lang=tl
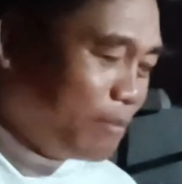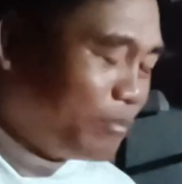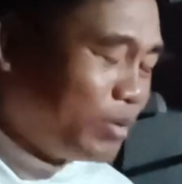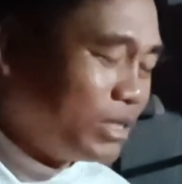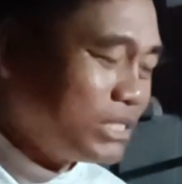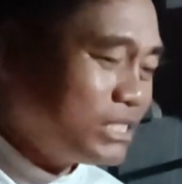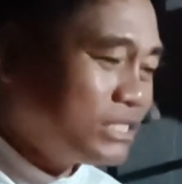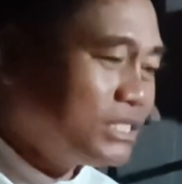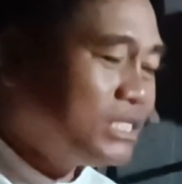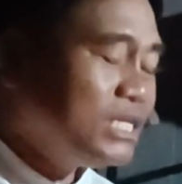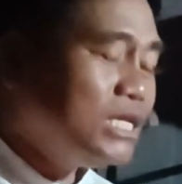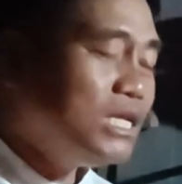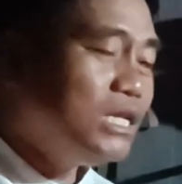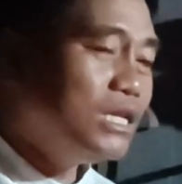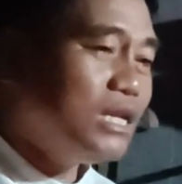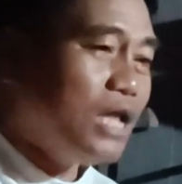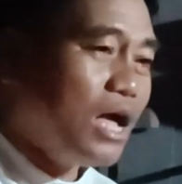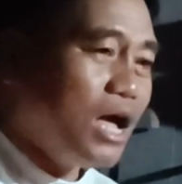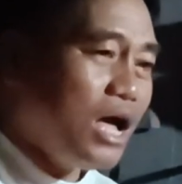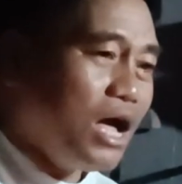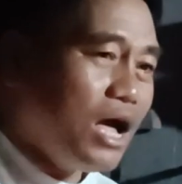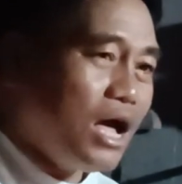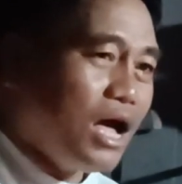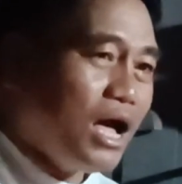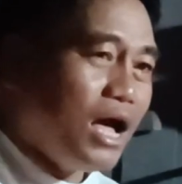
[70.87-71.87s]

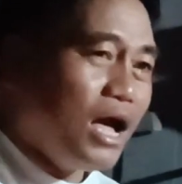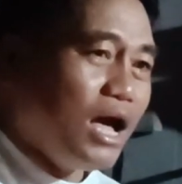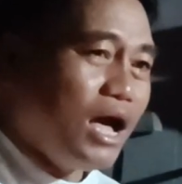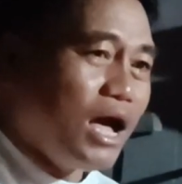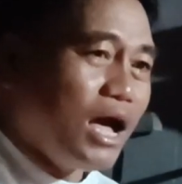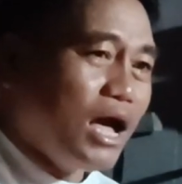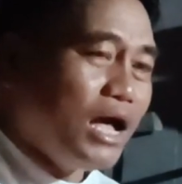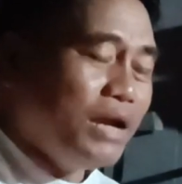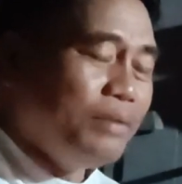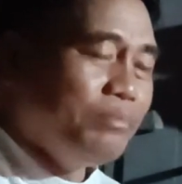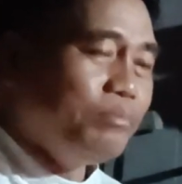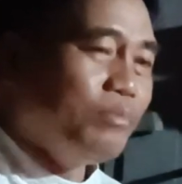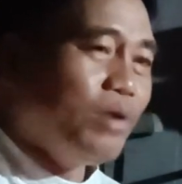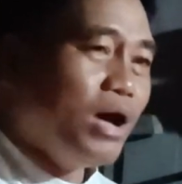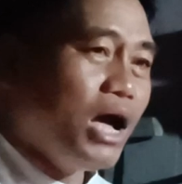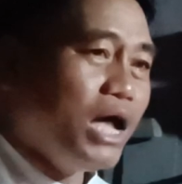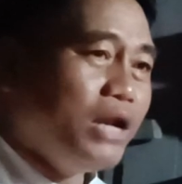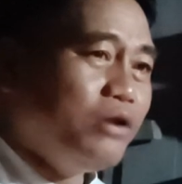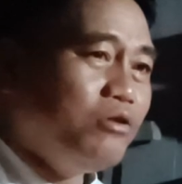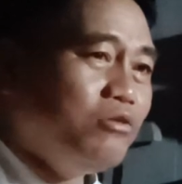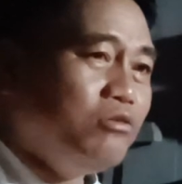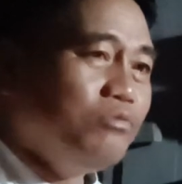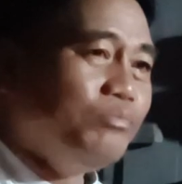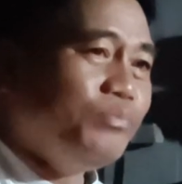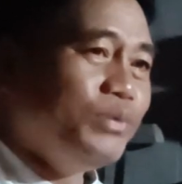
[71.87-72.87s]
Pastilan
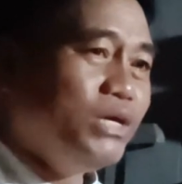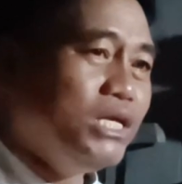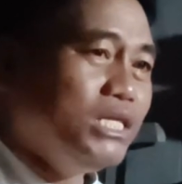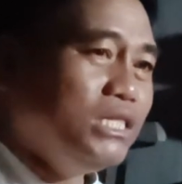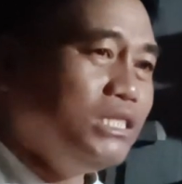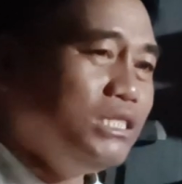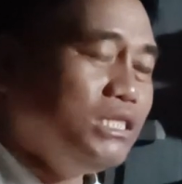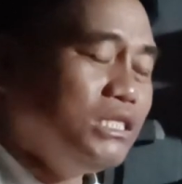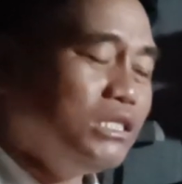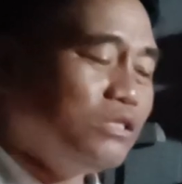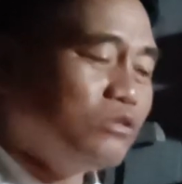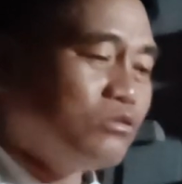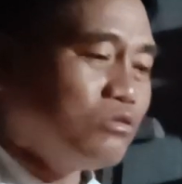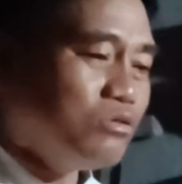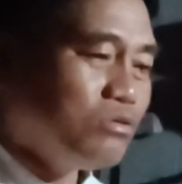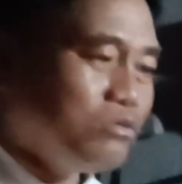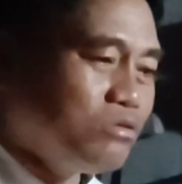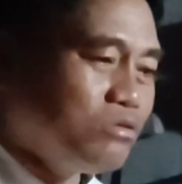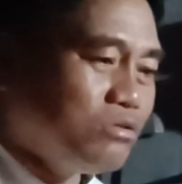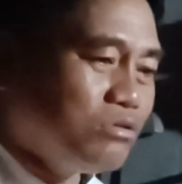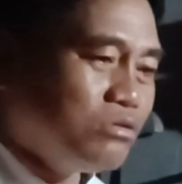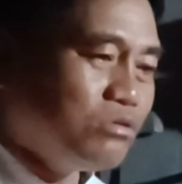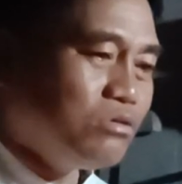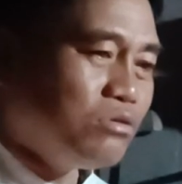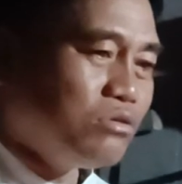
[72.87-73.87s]
manong
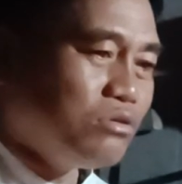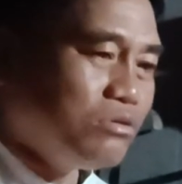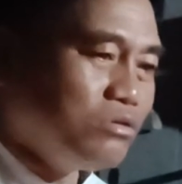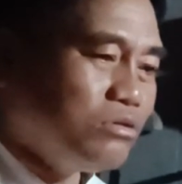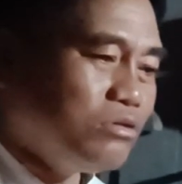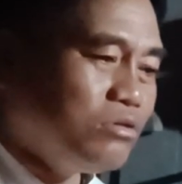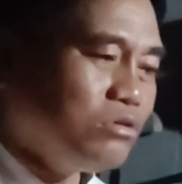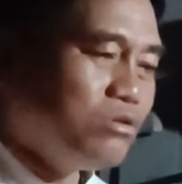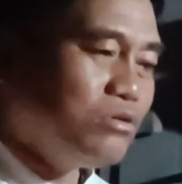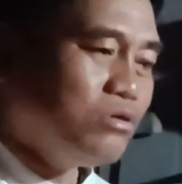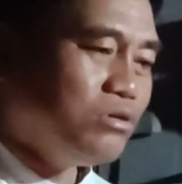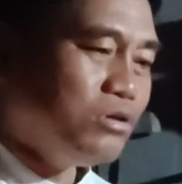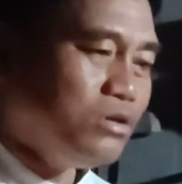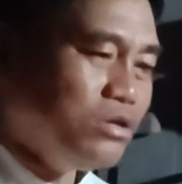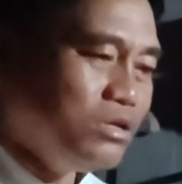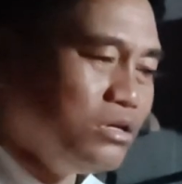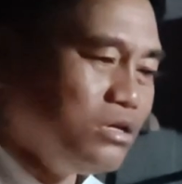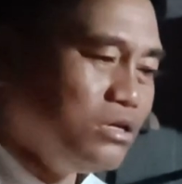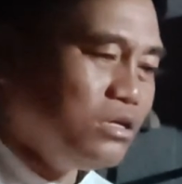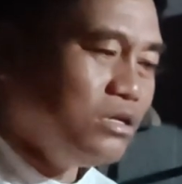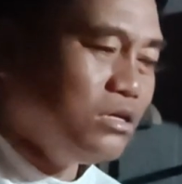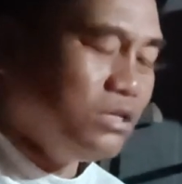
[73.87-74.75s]
bintoy